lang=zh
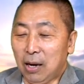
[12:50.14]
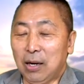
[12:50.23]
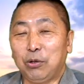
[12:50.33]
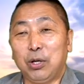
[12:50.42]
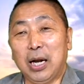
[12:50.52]
好
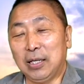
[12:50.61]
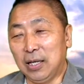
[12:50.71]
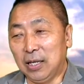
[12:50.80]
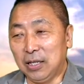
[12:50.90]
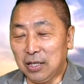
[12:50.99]
了，对了，
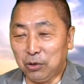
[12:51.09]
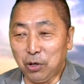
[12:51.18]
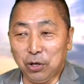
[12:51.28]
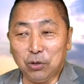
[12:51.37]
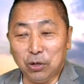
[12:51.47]
呃，这个
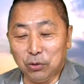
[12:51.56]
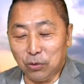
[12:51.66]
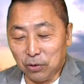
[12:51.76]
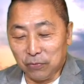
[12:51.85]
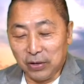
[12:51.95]
对对
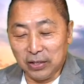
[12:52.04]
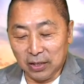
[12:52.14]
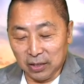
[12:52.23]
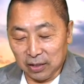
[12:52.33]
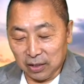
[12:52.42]
对对飞
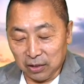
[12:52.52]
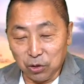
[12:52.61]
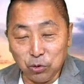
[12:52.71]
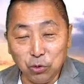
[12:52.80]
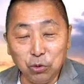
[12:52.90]
碟的，
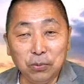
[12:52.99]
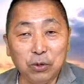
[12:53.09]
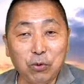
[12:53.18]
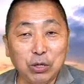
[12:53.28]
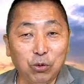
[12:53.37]
就
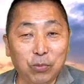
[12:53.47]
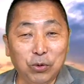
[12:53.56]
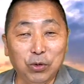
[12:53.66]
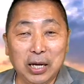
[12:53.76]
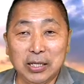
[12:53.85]
YouTube 的观众
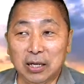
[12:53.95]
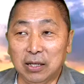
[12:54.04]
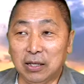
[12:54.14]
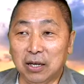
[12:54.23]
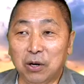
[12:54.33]
朋友来讲
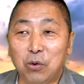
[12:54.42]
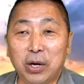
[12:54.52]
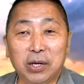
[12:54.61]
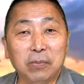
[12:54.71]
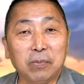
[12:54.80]
呢，可能
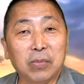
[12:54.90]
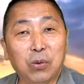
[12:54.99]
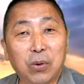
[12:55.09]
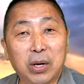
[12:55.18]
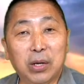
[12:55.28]
会
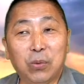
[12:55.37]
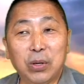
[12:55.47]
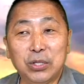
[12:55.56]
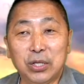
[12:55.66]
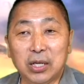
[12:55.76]
会
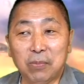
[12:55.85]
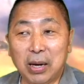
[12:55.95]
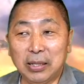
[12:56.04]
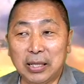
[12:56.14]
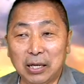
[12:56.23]
会是一个
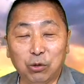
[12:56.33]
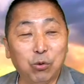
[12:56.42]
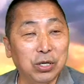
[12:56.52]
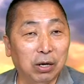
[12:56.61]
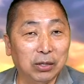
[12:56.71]
蛮大的
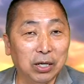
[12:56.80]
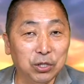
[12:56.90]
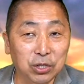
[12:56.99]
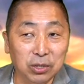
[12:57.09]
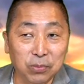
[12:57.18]
困扰，但
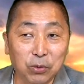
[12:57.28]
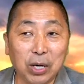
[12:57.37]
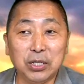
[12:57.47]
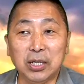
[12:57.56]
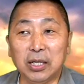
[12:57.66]
是没有
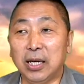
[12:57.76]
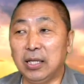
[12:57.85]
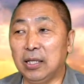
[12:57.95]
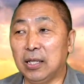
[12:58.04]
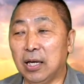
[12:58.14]
关系，你可
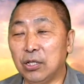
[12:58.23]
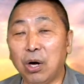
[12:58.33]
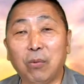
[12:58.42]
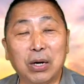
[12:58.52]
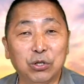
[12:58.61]
以呃
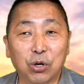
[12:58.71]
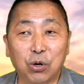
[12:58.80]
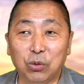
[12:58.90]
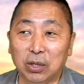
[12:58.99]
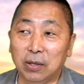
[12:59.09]
稍晚的时
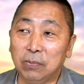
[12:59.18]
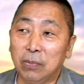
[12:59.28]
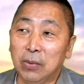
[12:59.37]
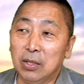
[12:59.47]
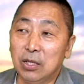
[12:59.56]
候的
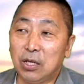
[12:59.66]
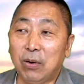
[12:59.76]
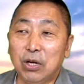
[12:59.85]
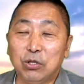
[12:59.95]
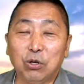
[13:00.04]

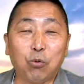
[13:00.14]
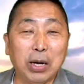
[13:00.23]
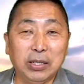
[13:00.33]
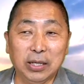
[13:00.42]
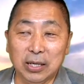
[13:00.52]
稍晚的时候
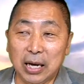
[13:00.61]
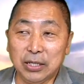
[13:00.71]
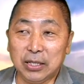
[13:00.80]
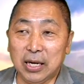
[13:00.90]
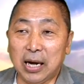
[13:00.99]
观点，你
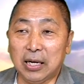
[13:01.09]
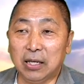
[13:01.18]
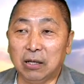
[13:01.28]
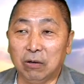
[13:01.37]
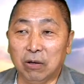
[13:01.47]
还是可以看
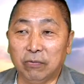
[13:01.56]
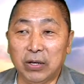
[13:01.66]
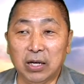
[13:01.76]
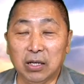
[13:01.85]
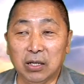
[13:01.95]
得到呢。
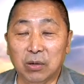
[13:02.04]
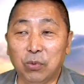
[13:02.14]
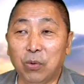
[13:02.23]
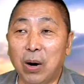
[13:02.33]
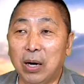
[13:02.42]
飞碟联
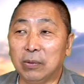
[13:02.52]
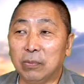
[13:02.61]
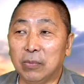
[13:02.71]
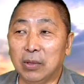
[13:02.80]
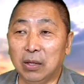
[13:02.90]
联播网
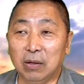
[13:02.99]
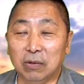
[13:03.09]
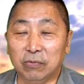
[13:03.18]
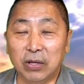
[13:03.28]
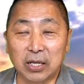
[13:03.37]

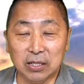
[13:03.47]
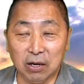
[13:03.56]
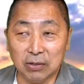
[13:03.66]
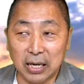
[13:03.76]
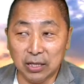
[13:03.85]
呃飞碟
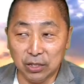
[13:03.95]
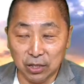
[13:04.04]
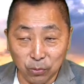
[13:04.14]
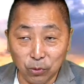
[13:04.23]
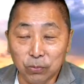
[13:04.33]
早餐的
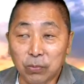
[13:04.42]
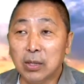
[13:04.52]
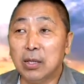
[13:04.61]
节目，